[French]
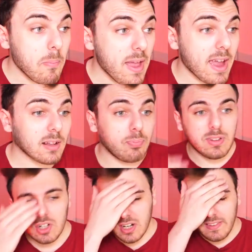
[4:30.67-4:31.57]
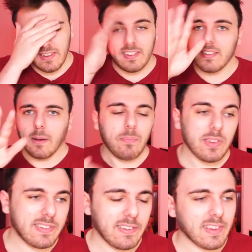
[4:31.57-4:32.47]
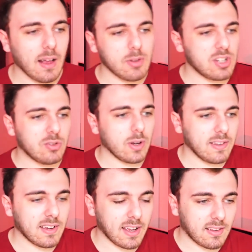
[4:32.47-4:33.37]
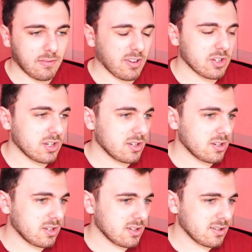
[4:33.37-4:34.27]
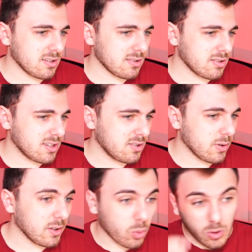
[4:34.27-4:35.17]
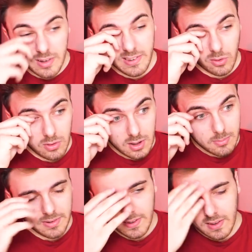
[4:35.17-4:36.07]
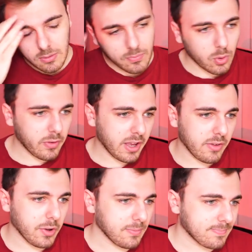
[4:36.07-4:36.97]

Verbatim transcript: Mais ah putain, j'ai glissé. C'est ça. C'est ça, mais j'y suis allé direct. Enfin, j'y suis allé trop glissant. Mais c'est ça. On va y arriver.